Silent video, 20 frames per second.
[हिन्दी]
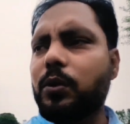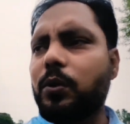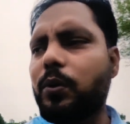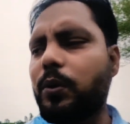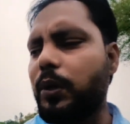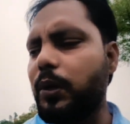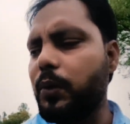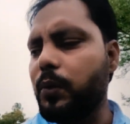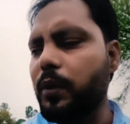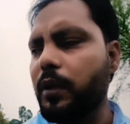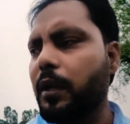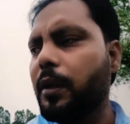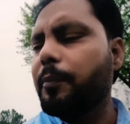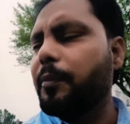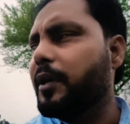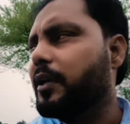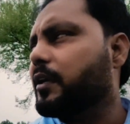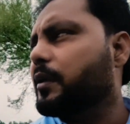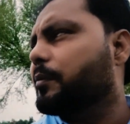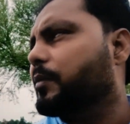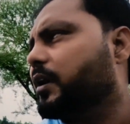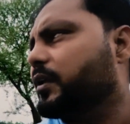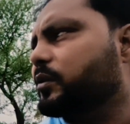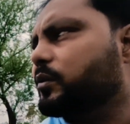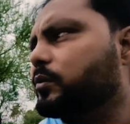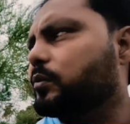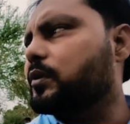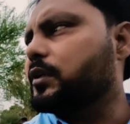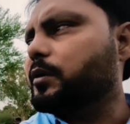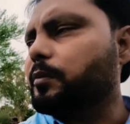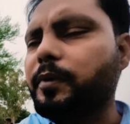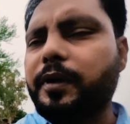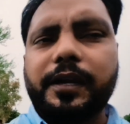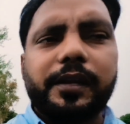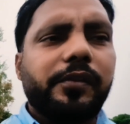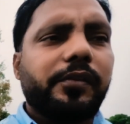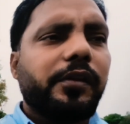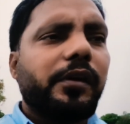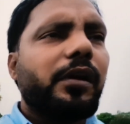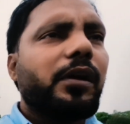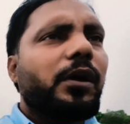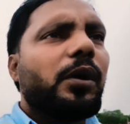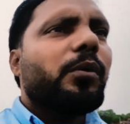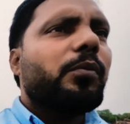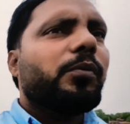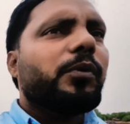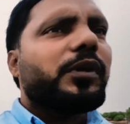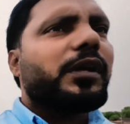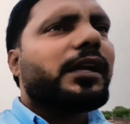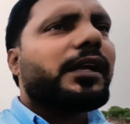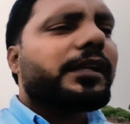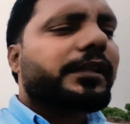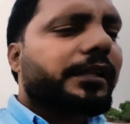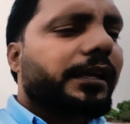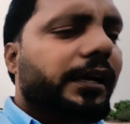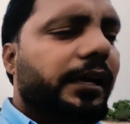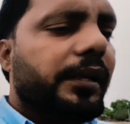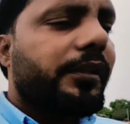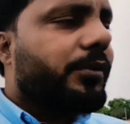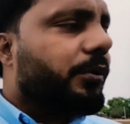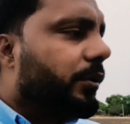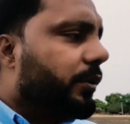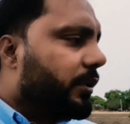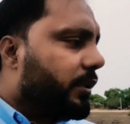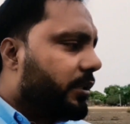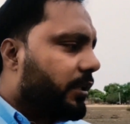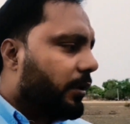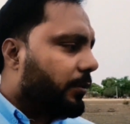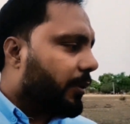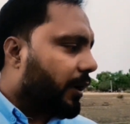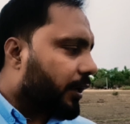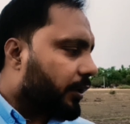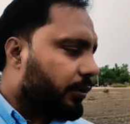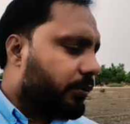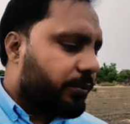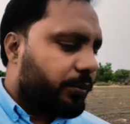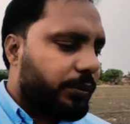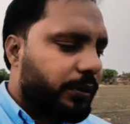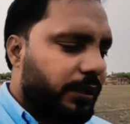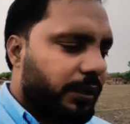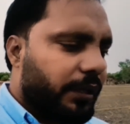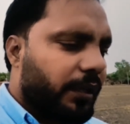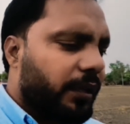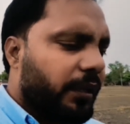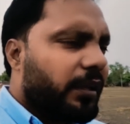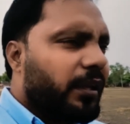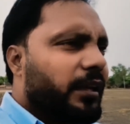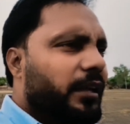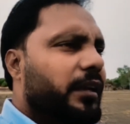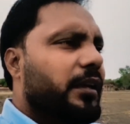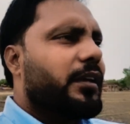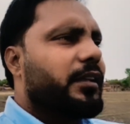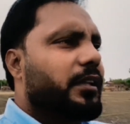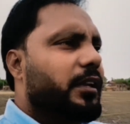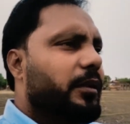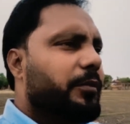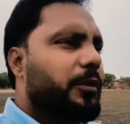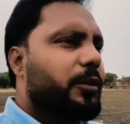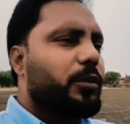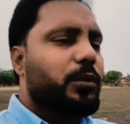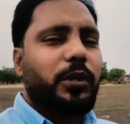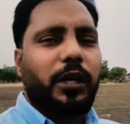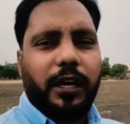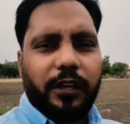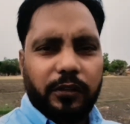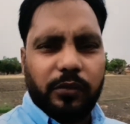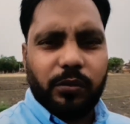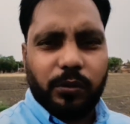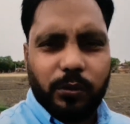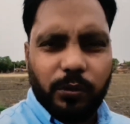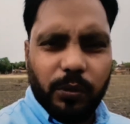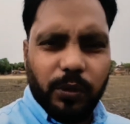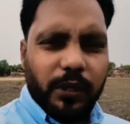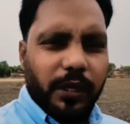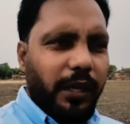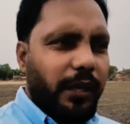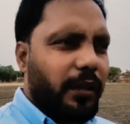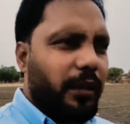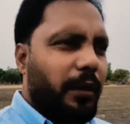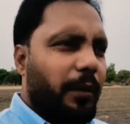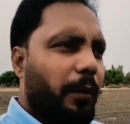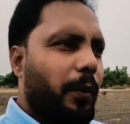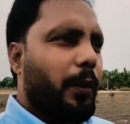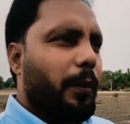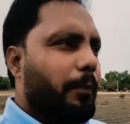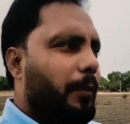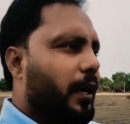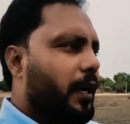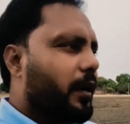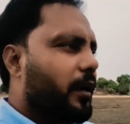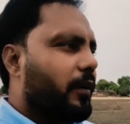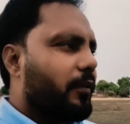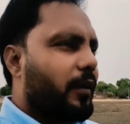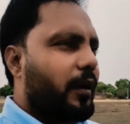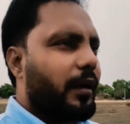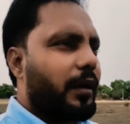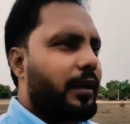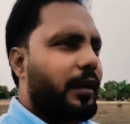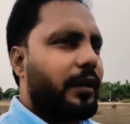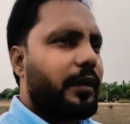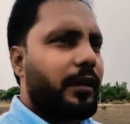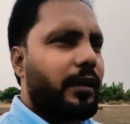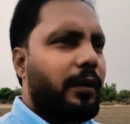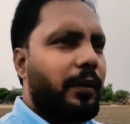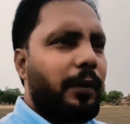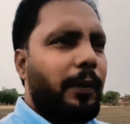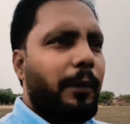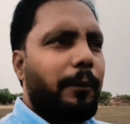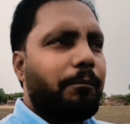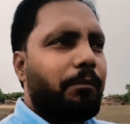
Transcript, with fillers: थोड़ी हुई पर ये मानसून की बारिश है मुझे लगता है जो जितनी बारिश हुई है इतने में जुताई शुरू हो जाएगी और मक्का वगैरह की